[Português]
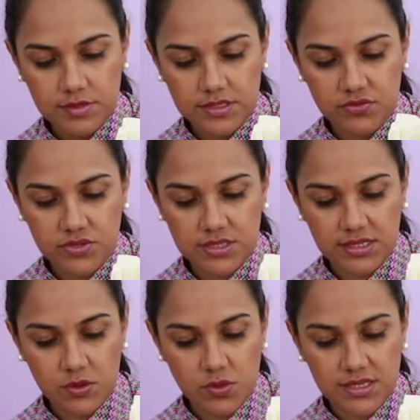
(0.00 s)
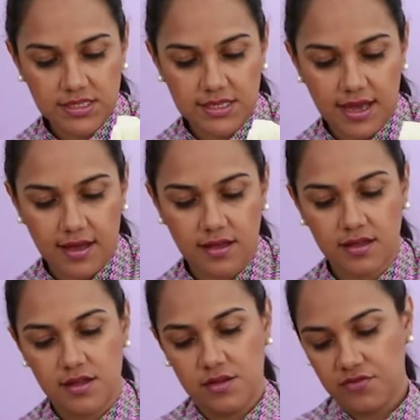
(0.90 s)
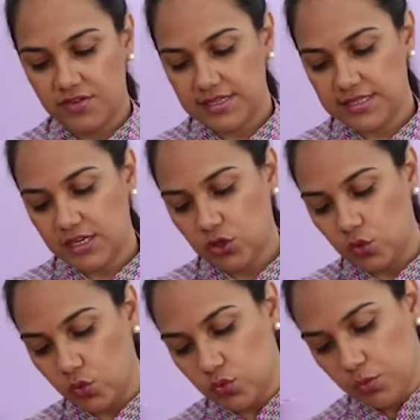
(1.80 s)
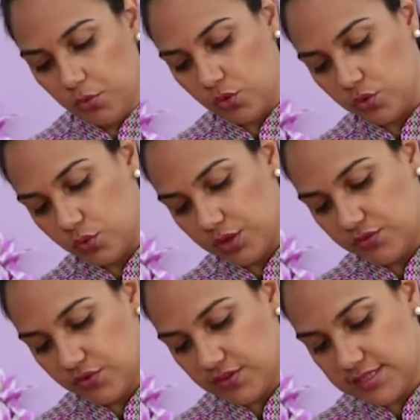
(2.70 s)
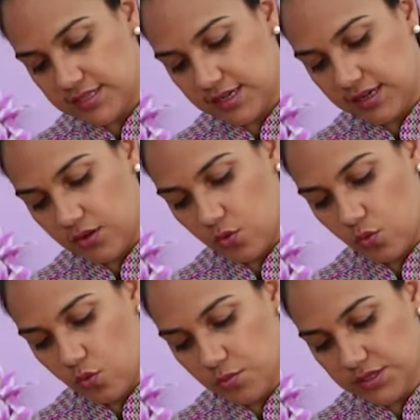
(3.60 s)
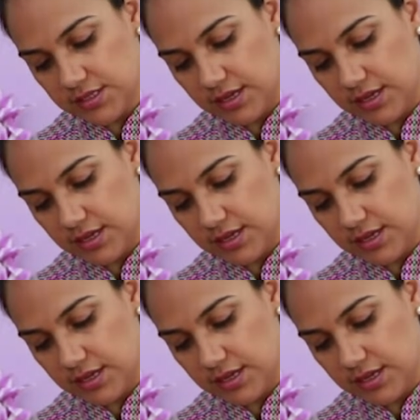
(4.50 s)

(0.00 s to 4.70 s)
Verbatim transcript: Se você não quiser fazer todo o bolo, eu vou fazer aqui algumas